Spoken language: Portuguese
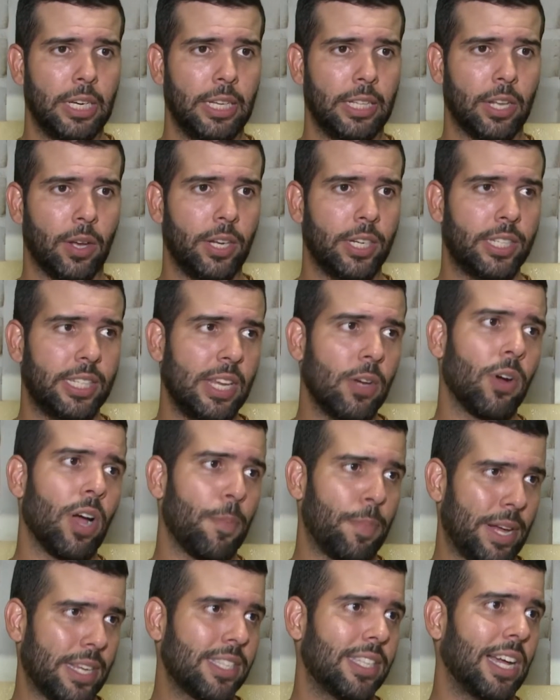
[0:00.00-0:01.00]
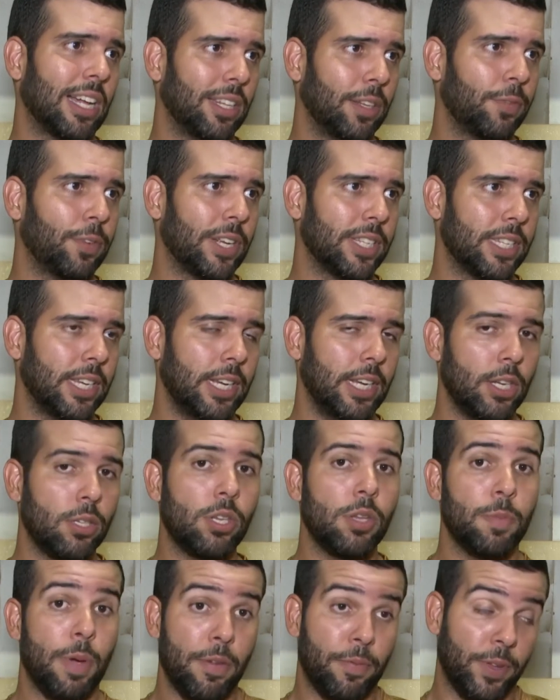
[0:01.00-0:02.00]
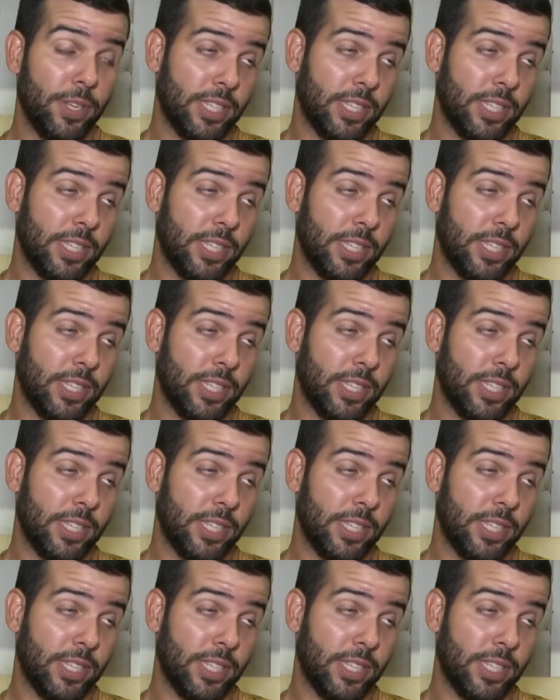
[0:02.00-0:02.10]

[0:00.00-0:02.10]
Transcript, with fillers: então eles tinham capacidade de fazer isso e bem